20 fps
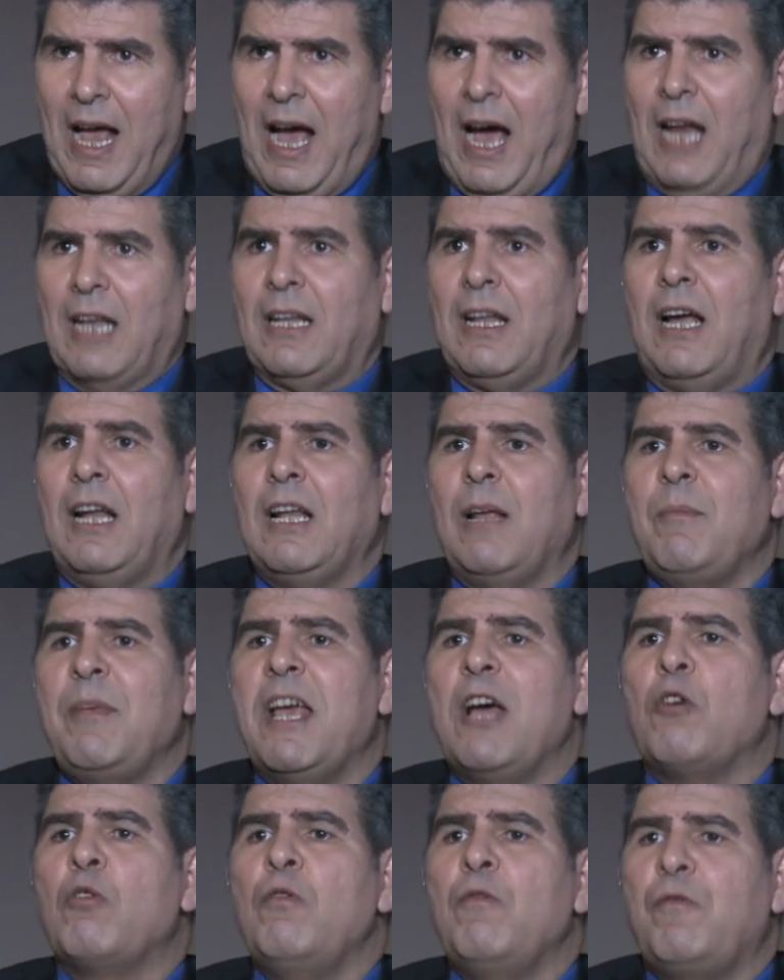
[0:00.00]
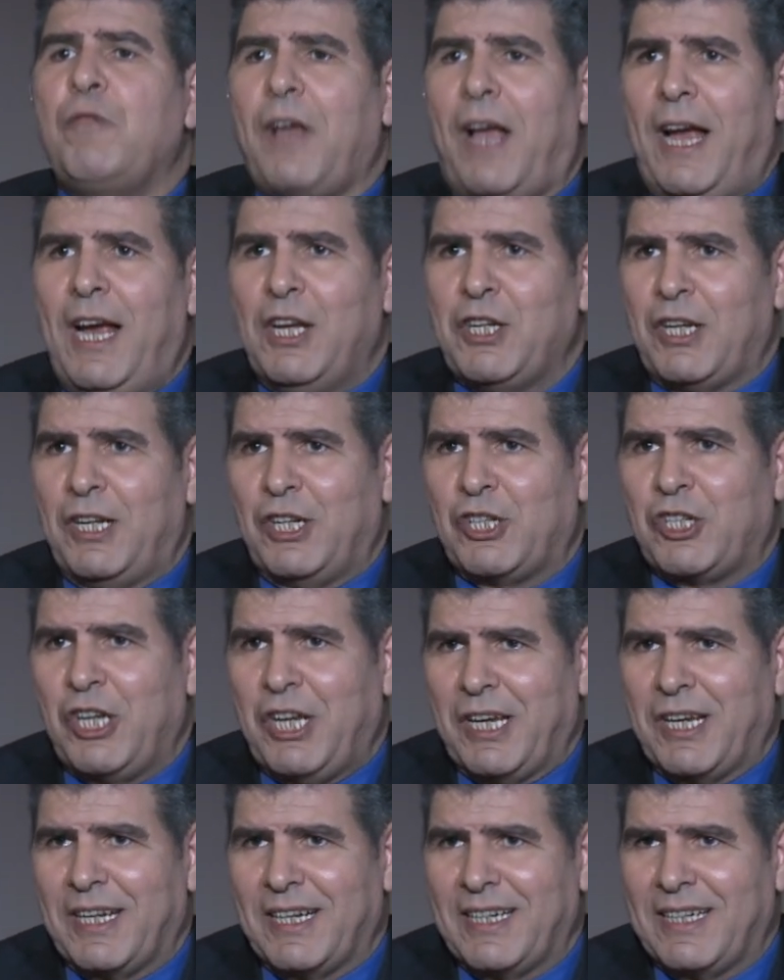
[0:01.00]
الله لم يكن في حاجة
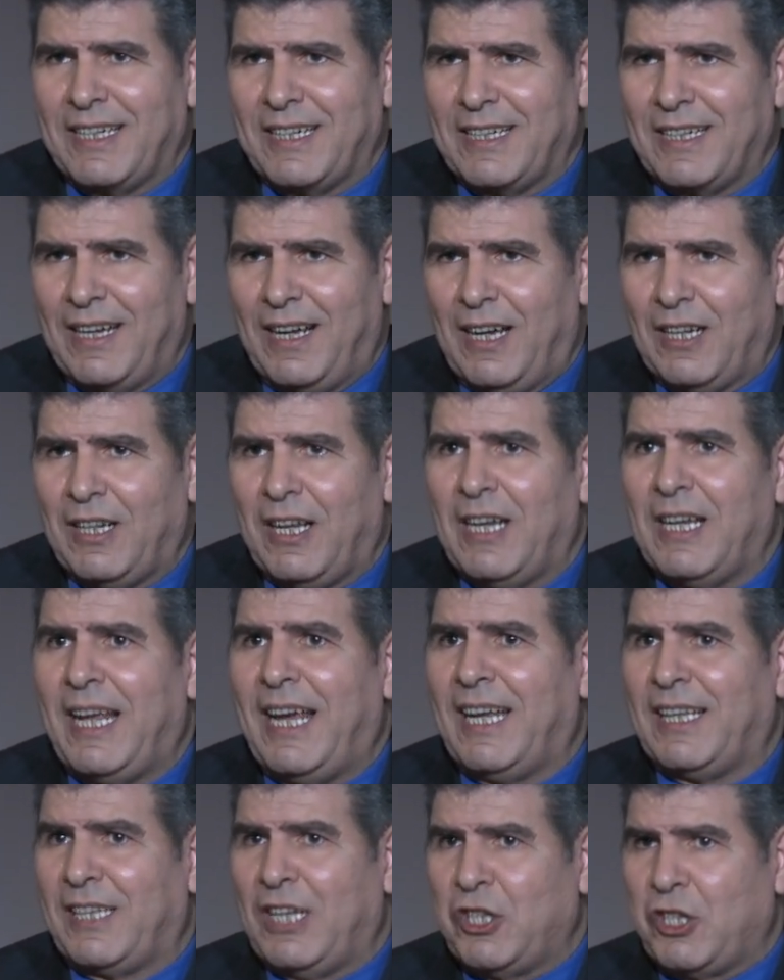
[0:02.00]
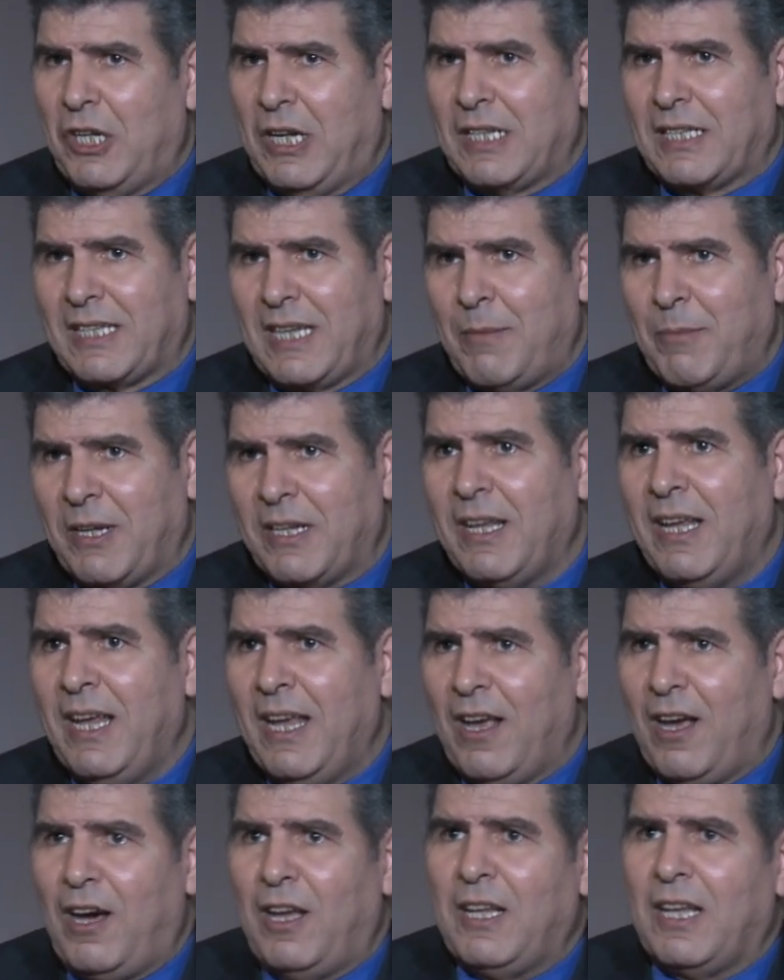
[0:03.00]
لشيء الله لا يحتاج الى الزمن
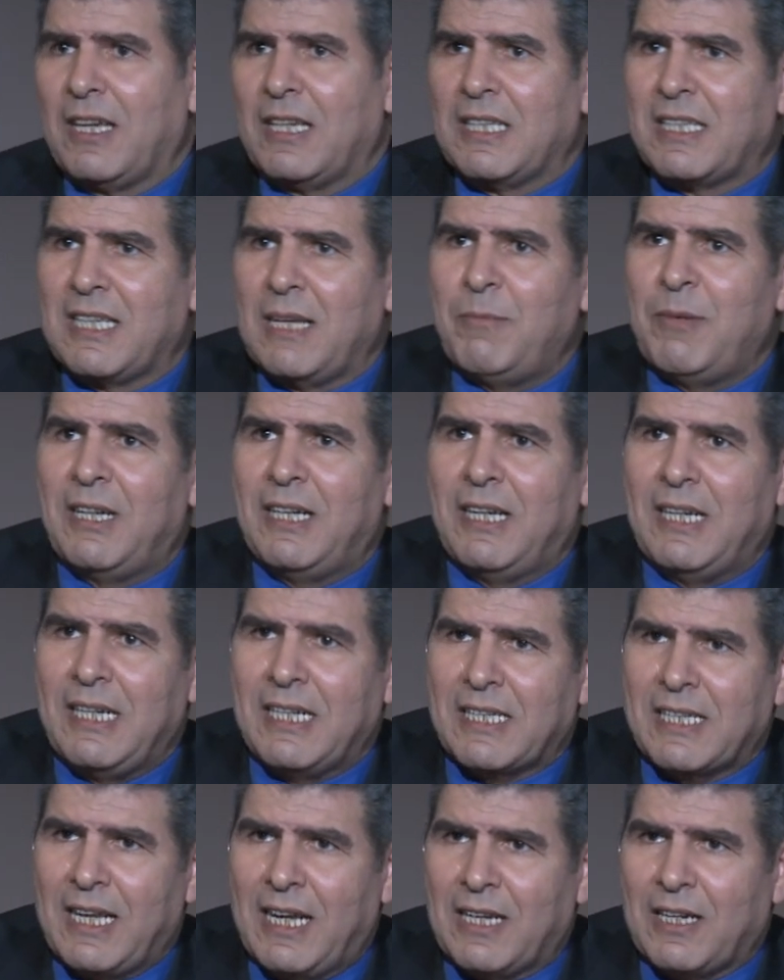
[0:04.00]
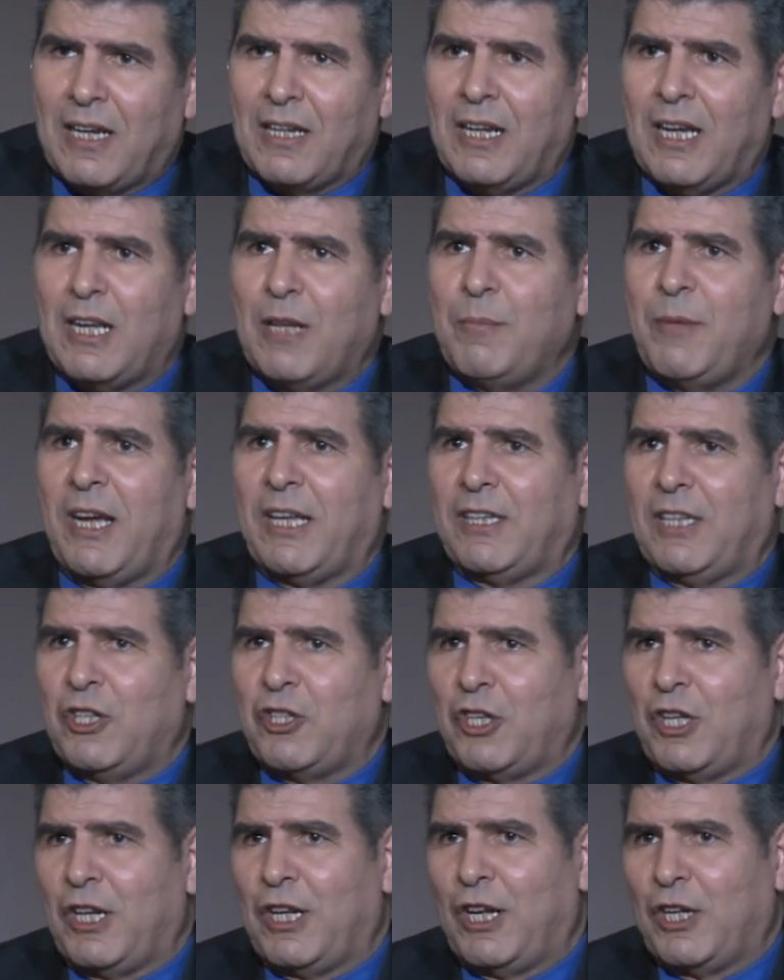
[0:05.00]
خلق الزمن للانسان الله لم
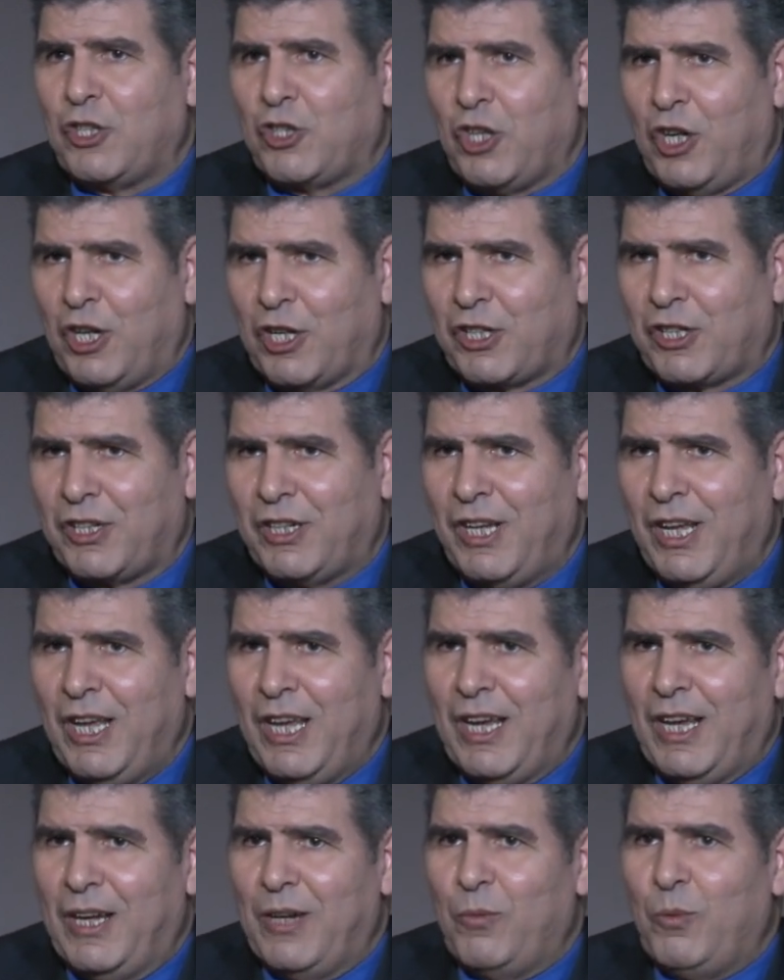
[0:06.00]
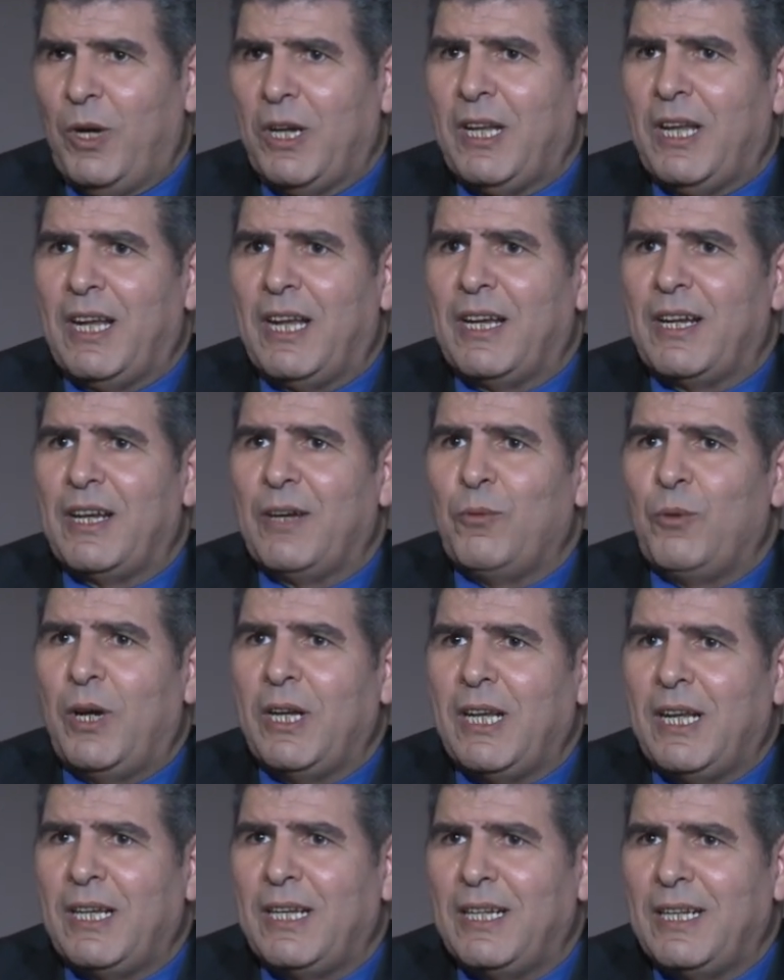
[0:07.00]
يحتاج الى الاشجار ولا
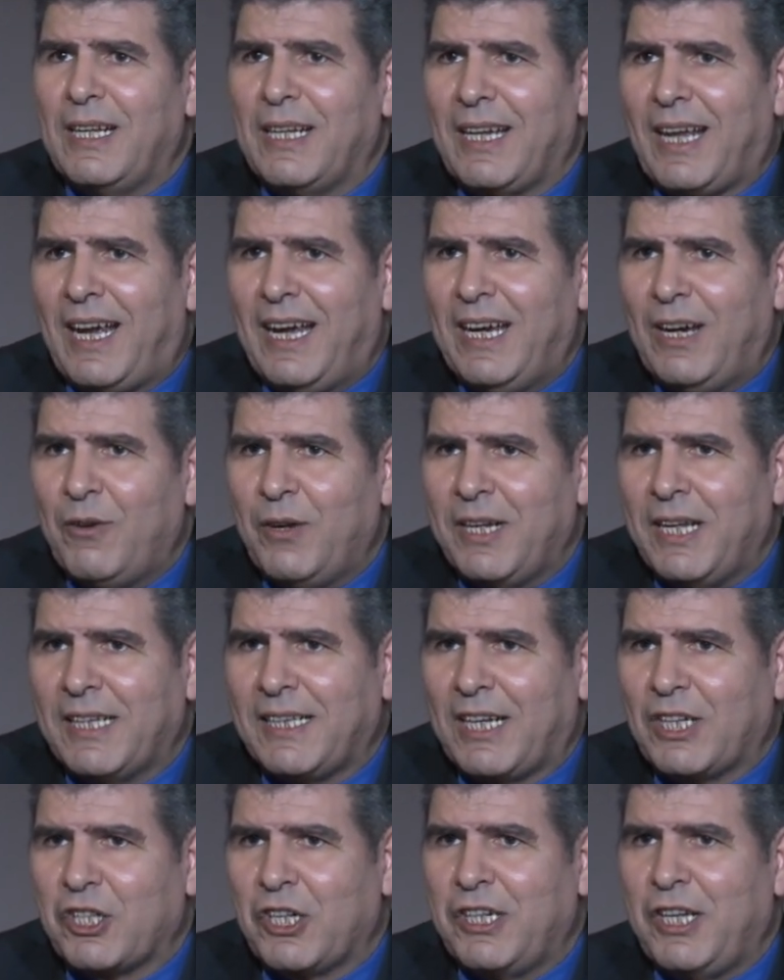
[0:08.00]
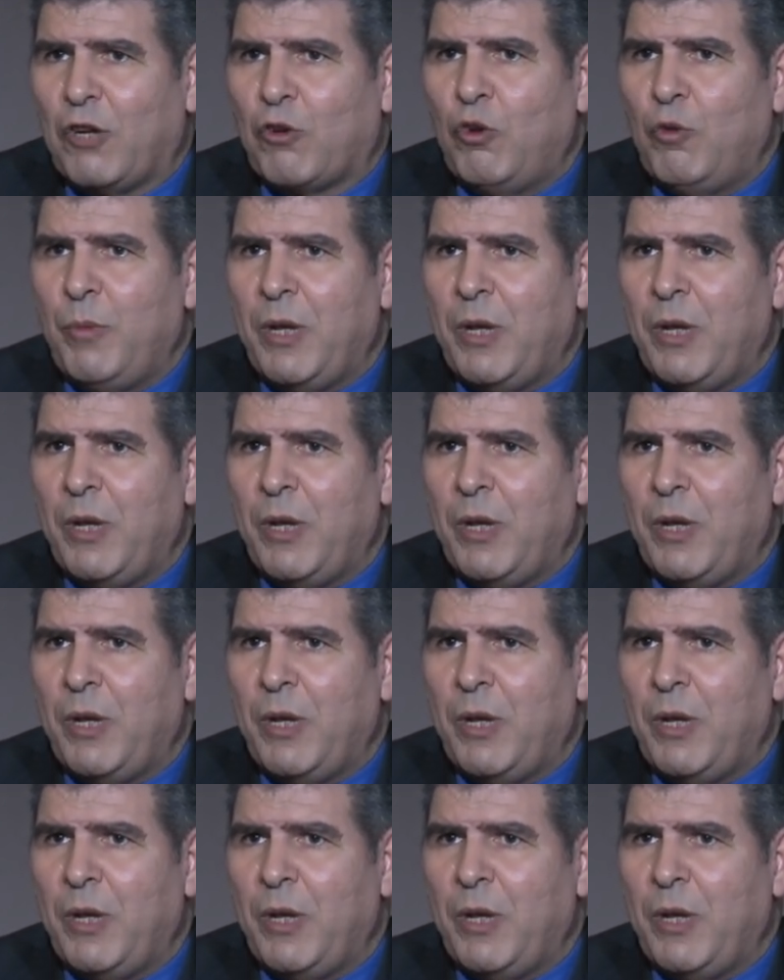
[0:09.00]
ولا الحيوانات عشان ياكل